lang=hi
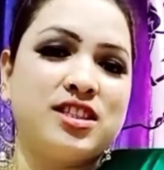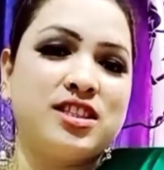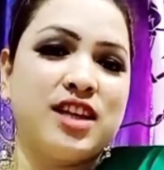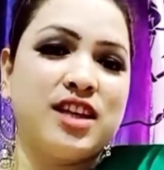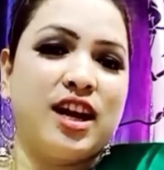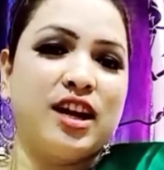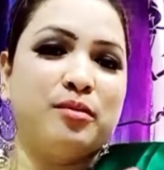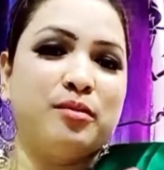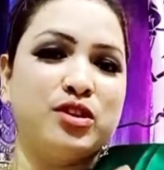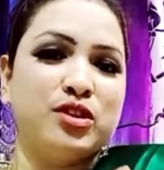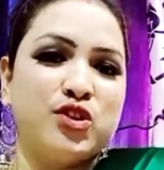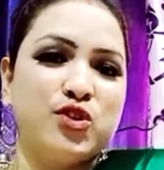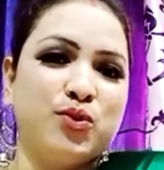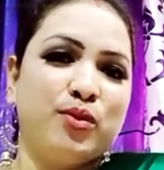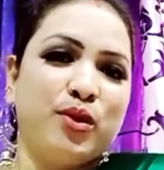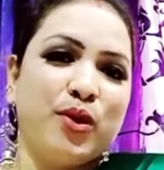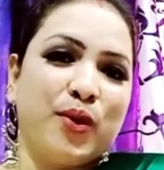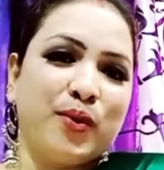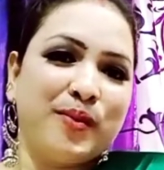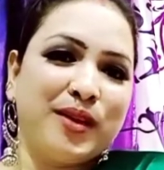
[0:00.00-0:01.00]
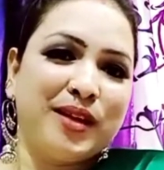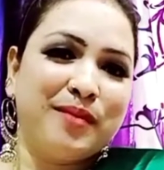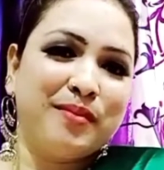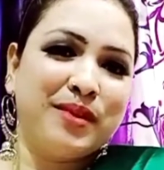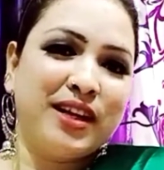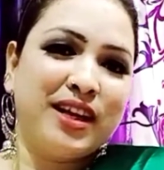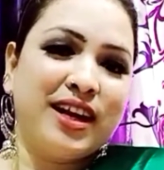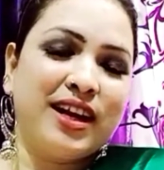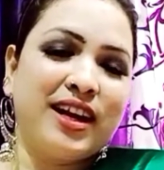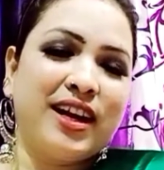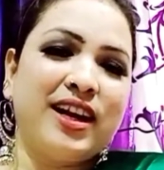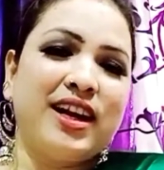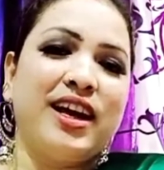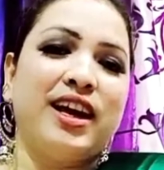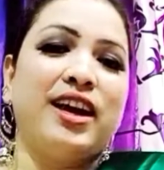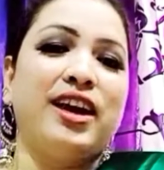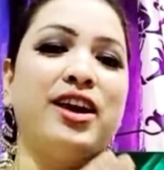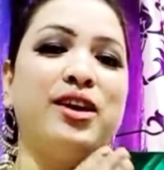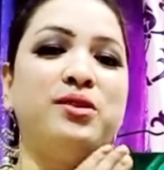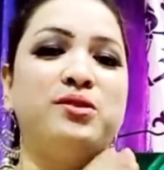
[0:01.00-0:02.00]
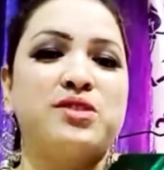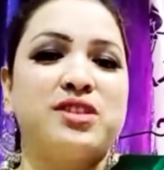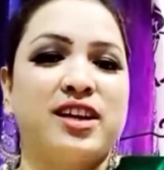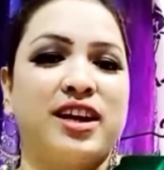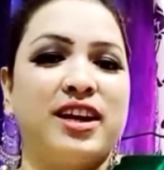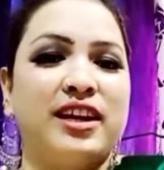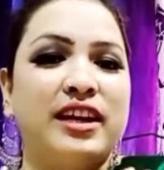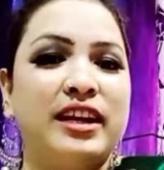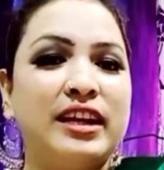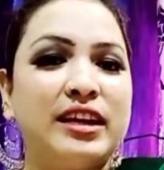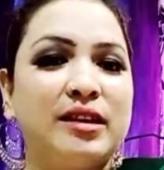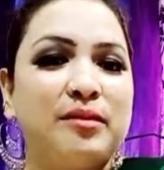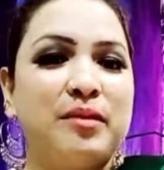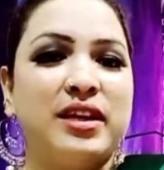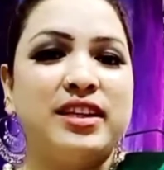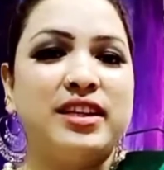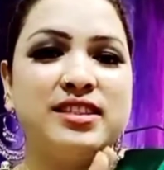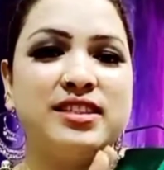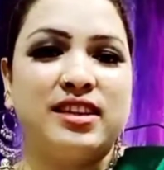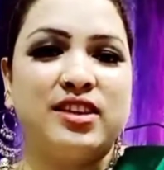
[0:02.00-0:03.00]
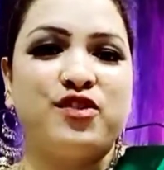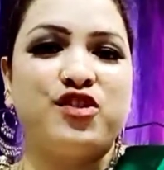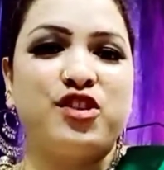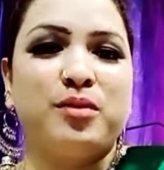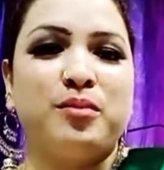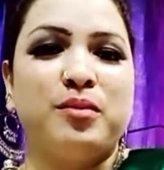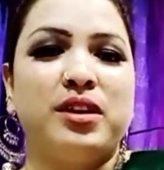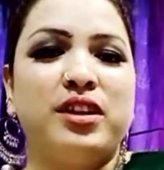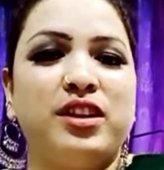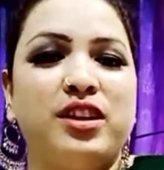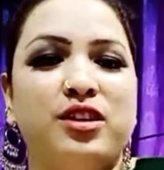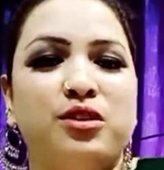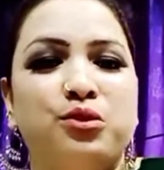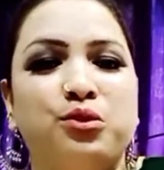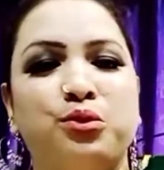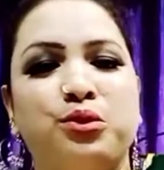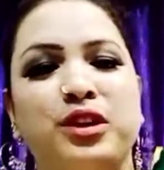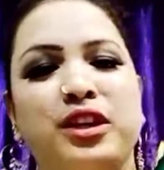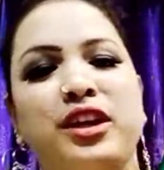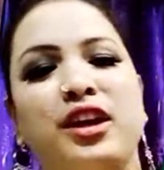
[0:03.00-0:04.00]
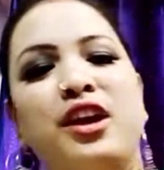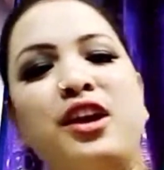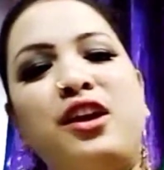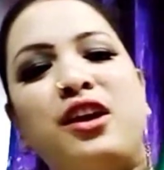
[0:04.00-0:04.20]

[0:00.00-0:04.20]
साड़ी में जो ब्लॉग मैंने बना रखा है उसका लिंक मैं डिस्क्रिप्शन में दे दूँगी